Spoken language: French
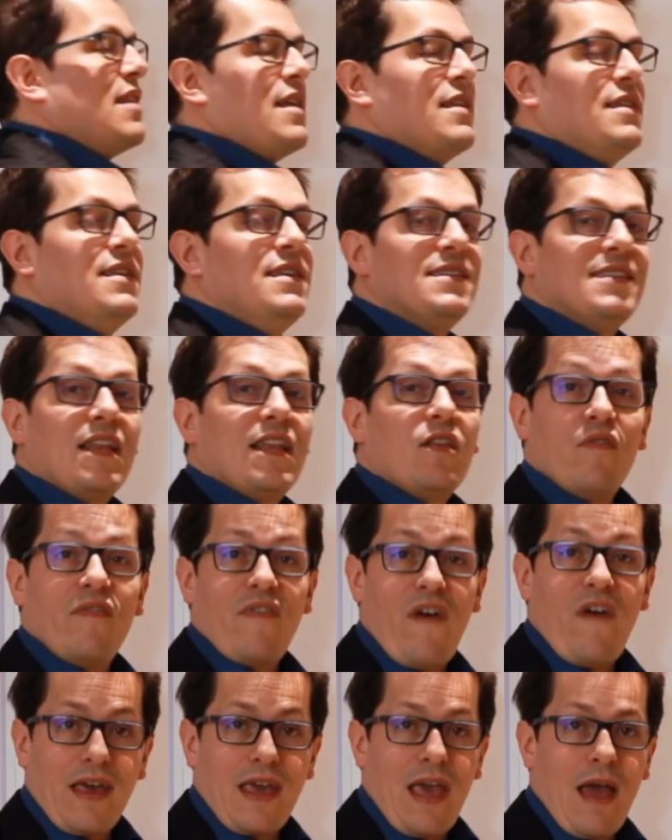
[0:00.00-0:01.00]
indice, cette
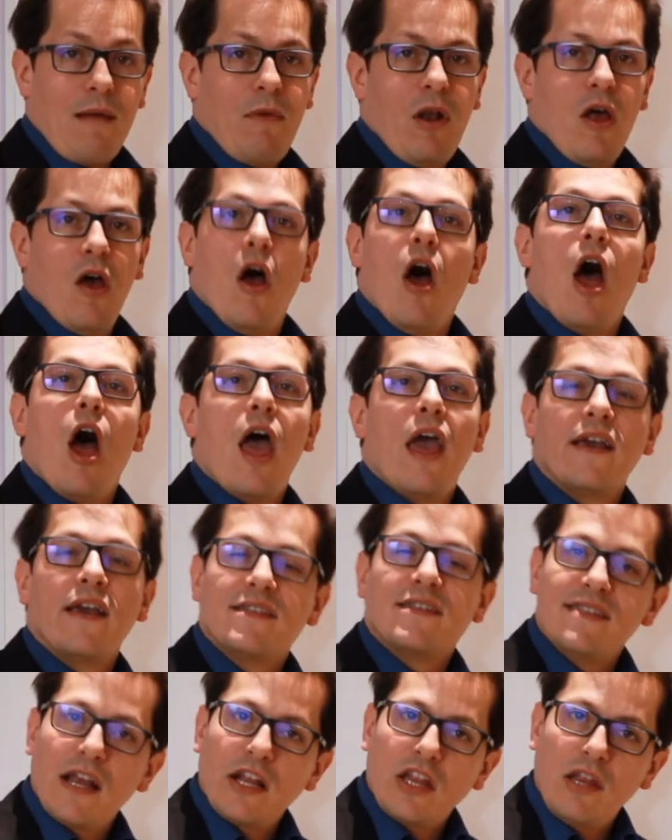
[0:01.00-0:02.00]
variable,
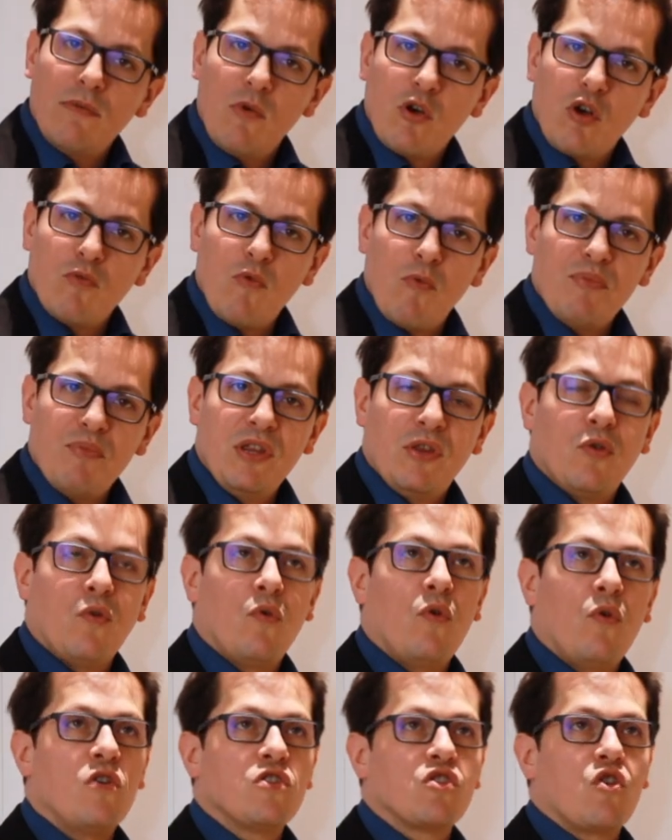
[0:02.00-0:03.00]
exactement comme en
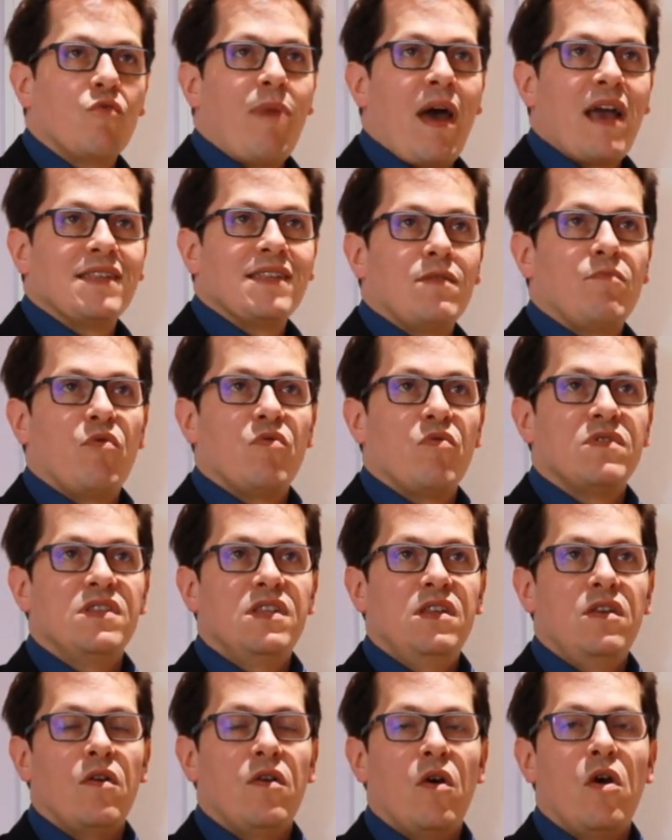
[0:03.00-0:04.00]
Python, lorsque par exemple on
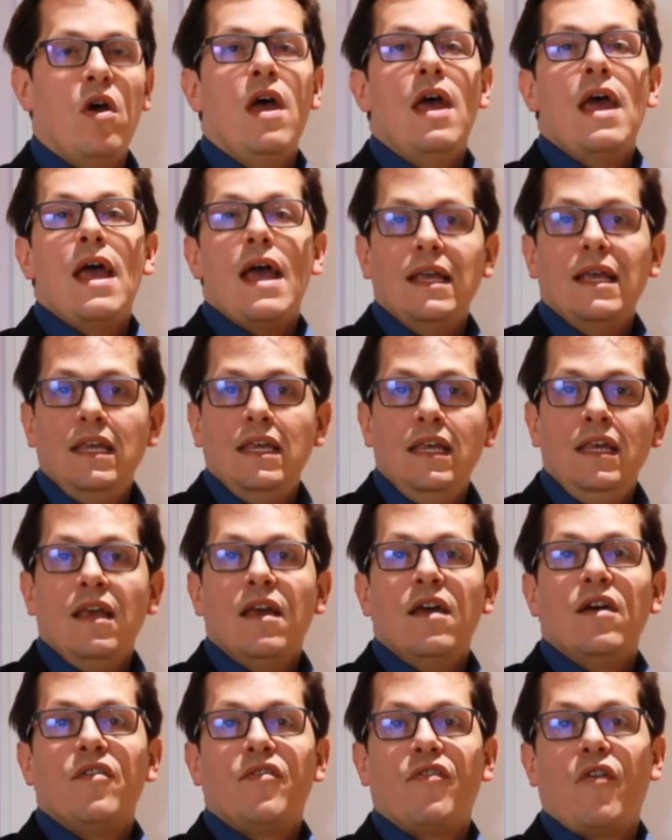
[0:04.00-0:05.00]
dit euh, i
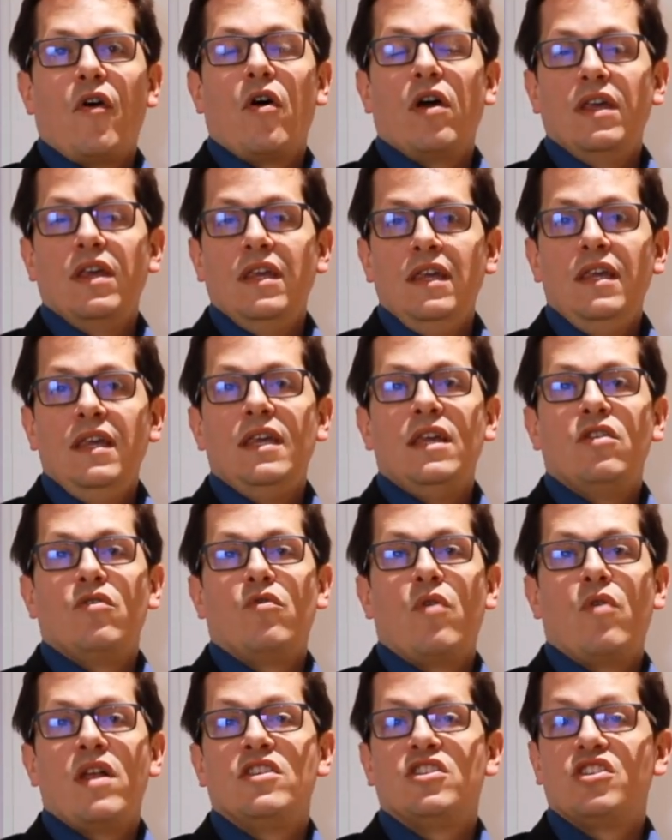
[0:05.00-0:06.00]
for i e in
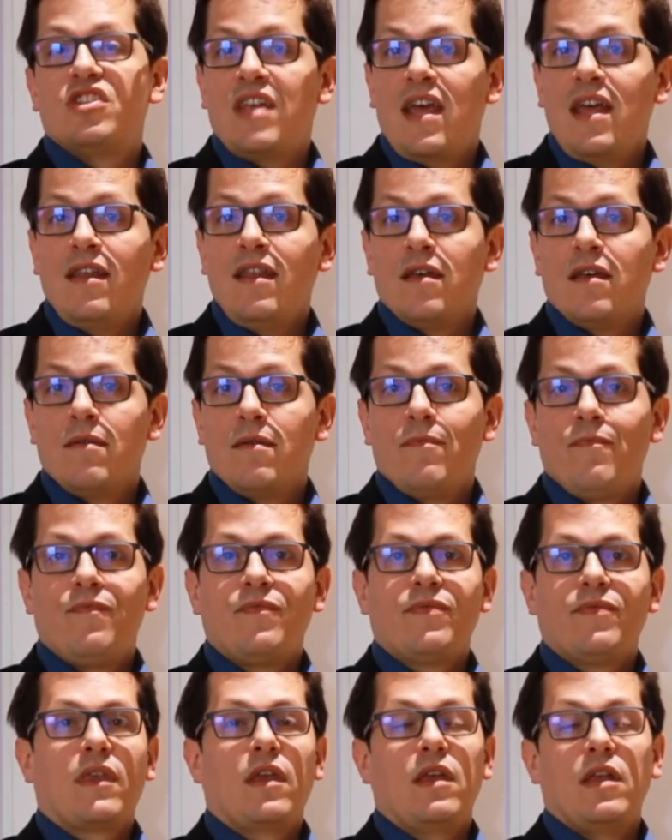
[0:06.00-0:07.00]
range 10,
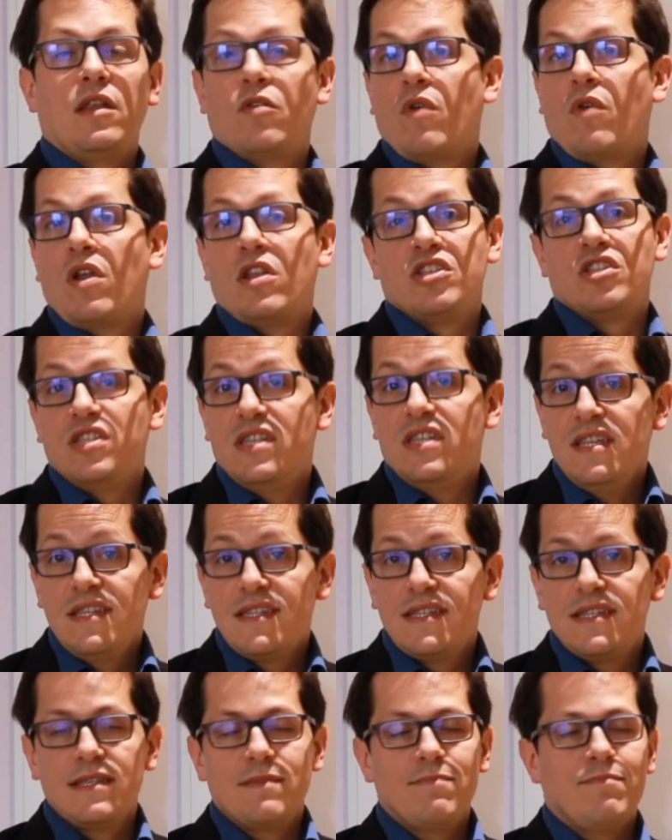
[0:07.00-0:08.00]
in range
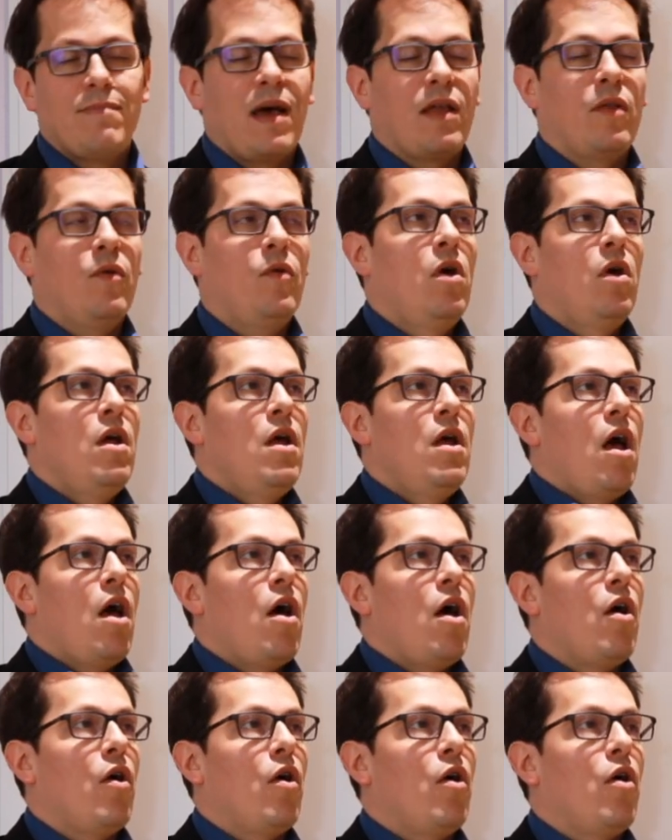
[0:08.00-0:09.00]
10, pardon,
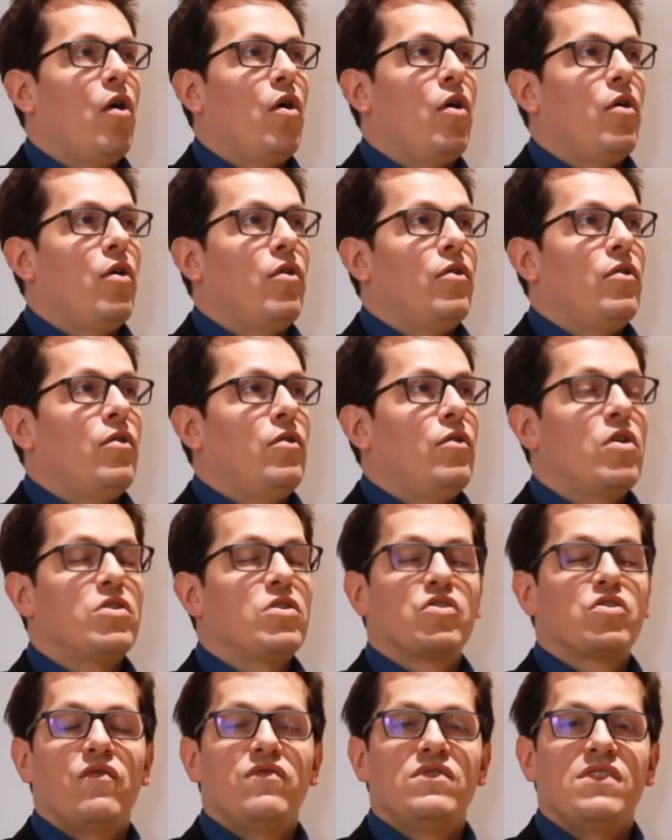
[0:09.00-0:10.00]
euh,
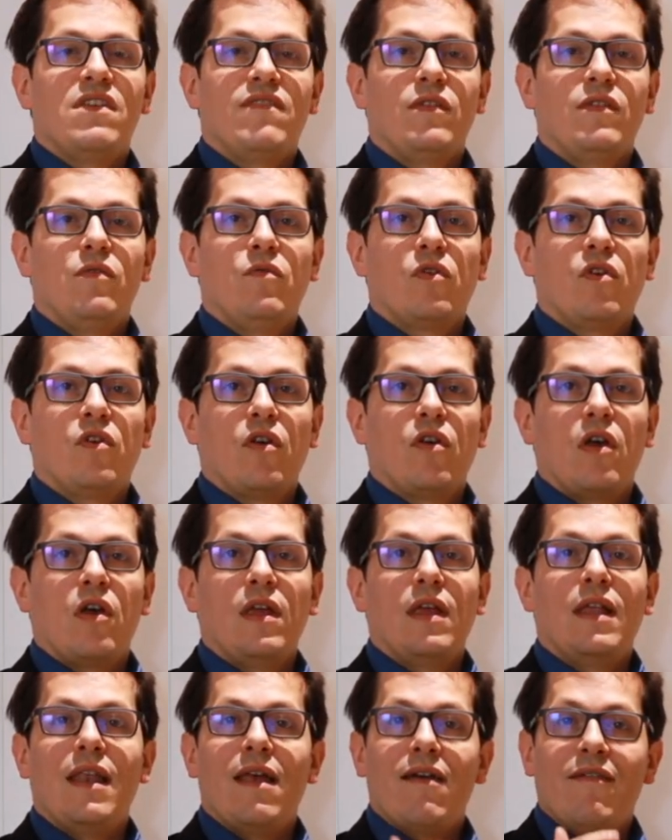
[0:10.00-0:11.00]
lorsque vous avez donc
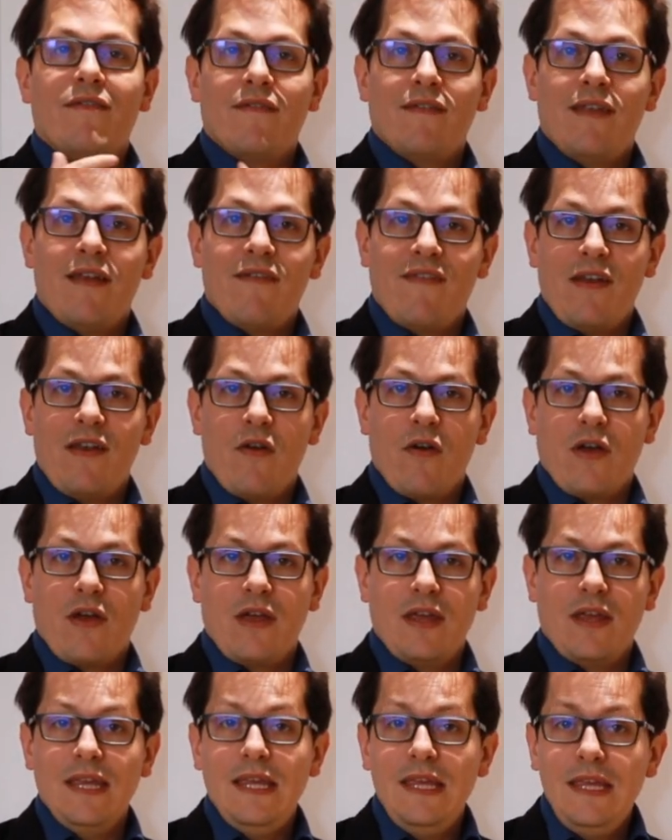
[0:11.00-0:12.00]
la, valeur
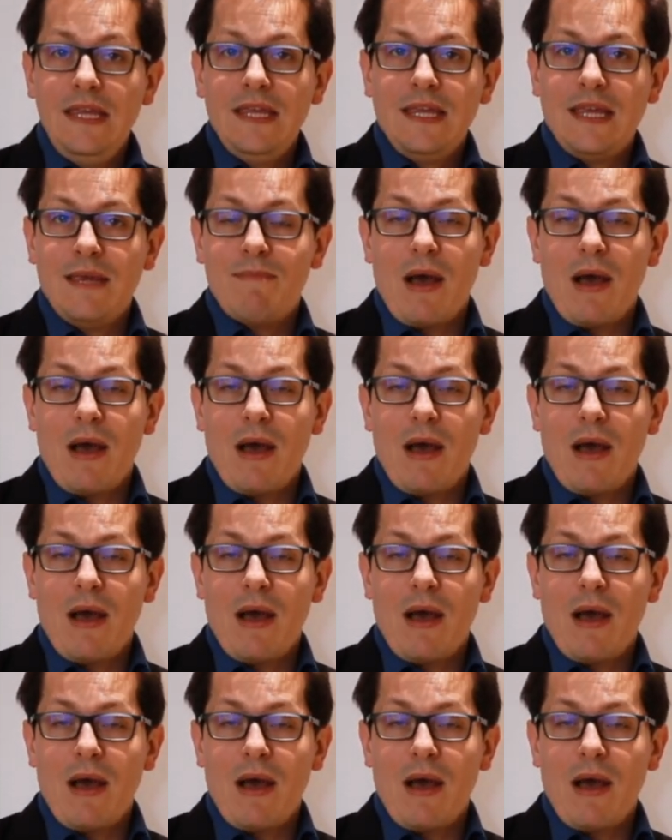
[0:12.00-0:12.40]
I qui